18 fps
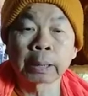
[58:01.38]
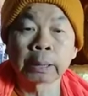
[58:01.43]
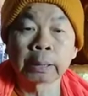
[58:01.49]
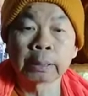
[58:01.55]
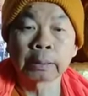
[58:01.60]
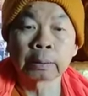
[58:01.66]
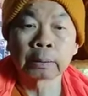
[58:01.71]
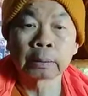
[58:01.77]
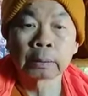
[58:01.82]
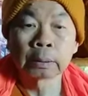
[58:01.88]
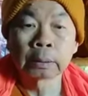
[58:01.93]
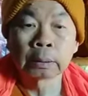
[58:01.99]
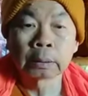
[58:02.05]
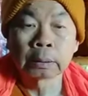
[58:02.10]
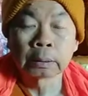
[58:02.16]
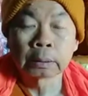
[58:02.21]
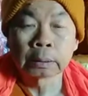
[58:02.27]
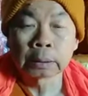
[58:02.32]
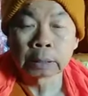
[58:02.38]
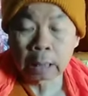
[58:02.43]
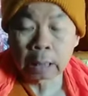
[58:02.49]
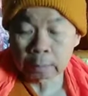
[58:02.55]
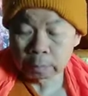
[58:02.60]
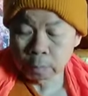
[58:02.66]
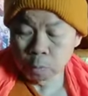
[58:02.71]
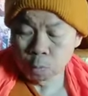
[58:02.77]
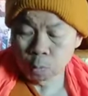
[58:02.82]
ไป จาก
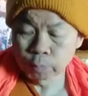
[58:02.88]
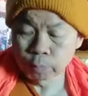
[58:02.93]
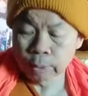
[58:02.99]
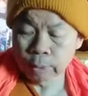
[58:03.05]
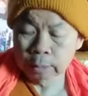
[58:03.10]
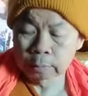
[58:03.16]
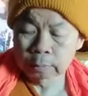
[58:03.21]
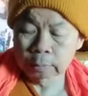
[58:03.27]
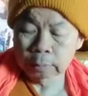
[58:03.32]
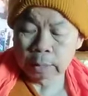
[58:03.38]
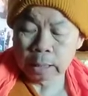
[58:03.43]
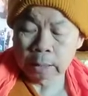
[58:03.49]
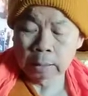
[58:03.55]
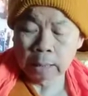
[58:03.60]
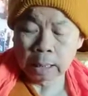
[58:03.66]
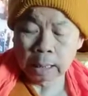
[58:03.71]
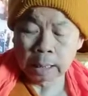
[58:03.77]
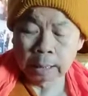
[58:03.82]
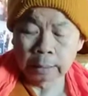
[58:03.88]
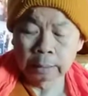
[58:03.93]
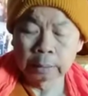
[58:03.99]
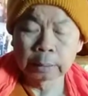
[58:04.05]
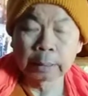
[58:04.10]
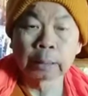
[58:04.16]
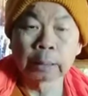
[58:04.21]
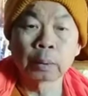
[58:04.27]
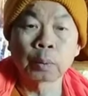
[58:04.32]
ผู้ฟังทั้งหลาย
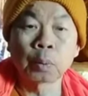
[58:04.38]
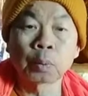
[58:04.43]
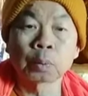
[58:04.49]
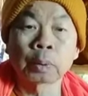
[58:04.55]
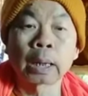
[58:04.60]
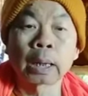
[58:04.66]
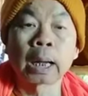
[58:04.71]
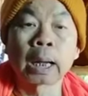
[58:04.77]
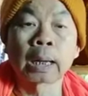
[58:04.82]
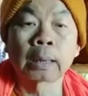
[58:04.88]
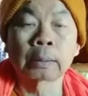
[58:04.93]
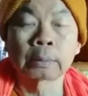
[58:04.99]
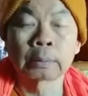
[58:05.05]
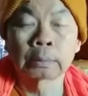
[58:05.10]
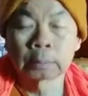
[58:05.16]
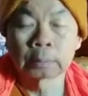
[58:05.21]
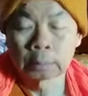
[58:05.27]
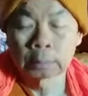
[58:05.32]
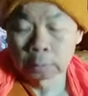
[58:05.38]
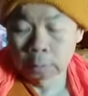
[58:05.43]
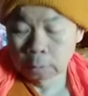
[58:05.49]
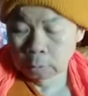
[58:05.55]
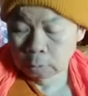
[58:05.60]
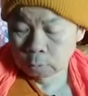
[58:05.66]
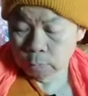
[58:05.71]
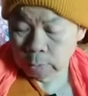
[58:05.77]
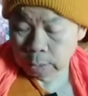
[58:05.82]
ในโลกล่า
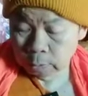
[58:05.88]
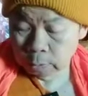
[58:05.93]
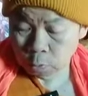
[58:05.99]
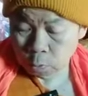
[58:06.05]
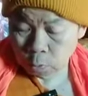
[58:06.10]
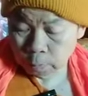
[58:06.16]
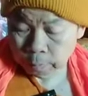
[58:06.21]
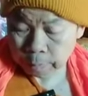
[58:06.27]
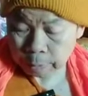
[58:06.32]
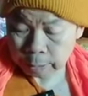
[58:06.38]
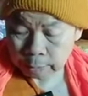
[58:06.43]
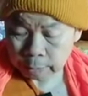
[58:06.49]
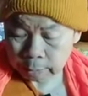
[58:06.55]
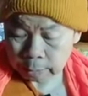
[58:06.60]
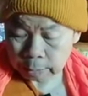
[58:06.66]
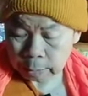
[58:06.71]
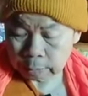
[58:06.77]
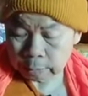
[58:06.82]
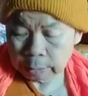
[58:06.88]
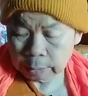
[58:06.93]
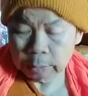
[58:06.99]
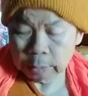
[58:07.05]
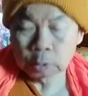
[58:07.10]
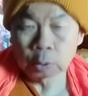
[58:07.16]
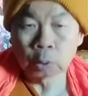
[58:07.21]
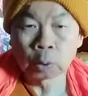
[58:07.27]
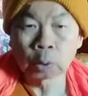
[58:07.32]
วันต่อไปจะได้
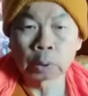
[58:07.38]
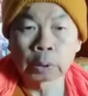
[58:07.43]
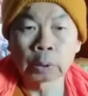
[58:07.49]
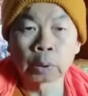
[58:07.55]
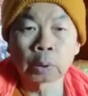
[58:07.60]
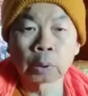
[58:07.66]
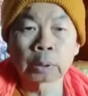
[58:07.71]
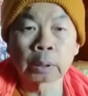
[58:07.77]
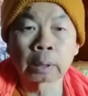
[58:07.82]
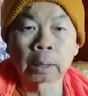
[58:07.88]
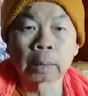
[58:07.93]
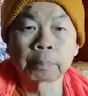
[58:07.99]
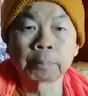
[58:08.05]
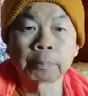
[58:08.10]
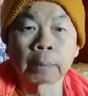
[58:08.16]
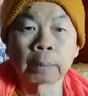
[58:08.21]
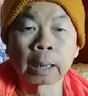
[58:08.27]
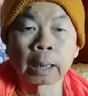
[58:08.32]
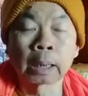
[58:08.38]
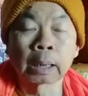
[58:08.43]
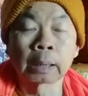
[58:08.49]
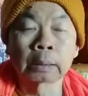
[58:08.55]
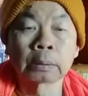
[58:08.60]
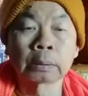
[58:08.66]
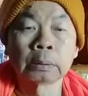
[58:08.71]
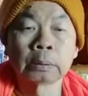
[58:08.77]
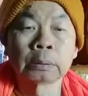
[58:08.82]
จรย้อนกลับมา
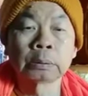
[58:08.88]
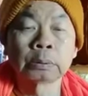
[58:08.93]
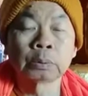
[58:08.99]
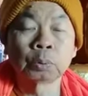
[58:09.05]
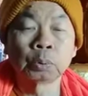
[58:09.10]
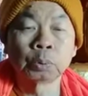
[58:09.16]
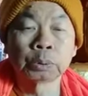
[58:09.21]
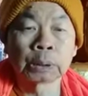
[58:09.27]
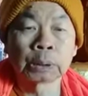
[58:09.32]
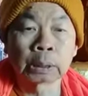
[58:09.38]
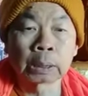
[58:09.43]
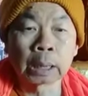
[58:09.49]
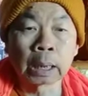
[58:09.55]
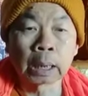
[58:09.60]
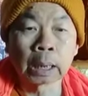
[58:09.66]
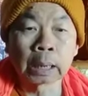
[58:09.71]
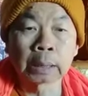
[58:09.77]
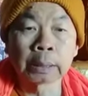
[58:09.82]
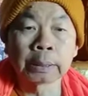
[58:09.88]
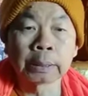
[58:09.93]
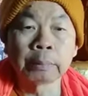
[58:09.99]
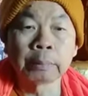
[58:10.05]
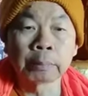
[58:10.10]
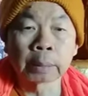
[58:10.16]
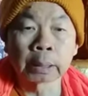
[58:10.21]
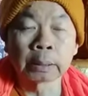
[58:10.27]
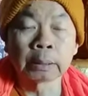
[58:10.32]
สู่สถานี
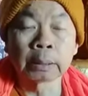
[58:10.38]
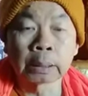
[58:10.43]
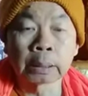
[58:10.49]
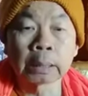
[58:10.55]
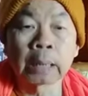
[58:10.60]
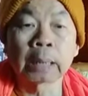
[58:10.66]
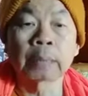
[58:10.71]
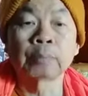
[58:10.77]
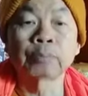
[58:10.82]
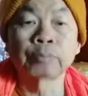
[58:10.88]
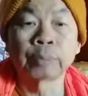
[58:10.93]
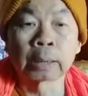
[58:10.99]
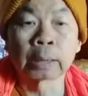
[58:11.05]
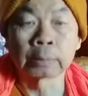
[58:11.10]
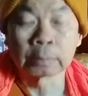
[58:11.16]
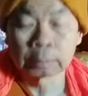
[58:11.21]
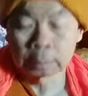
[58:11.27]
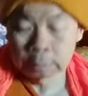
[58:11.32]
ใหม่ให้ท่านฟัง